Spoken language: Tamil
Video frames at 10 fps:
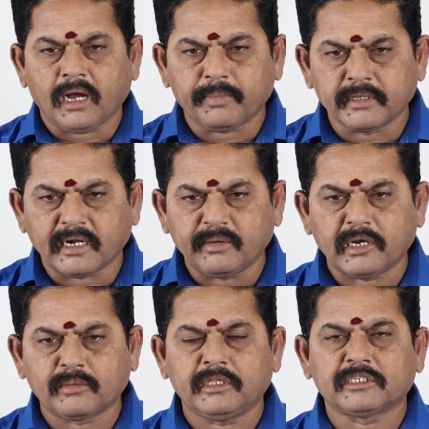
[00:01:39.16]
அப்போ இந்த
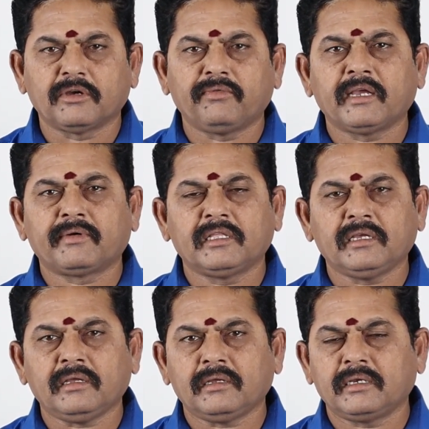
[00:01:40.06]
அடிமலுங்கும்போது செவ்வாய் வந்து
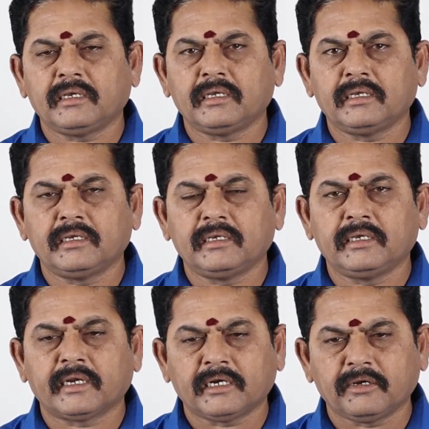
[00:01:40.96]

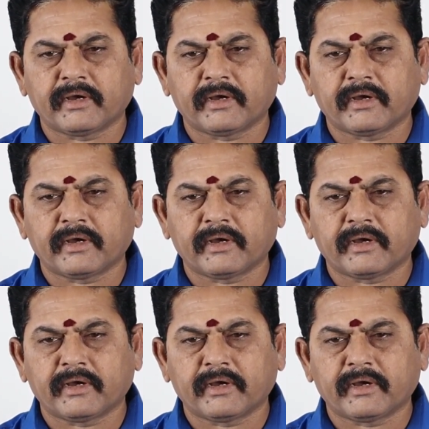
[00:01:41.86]
இரண்டு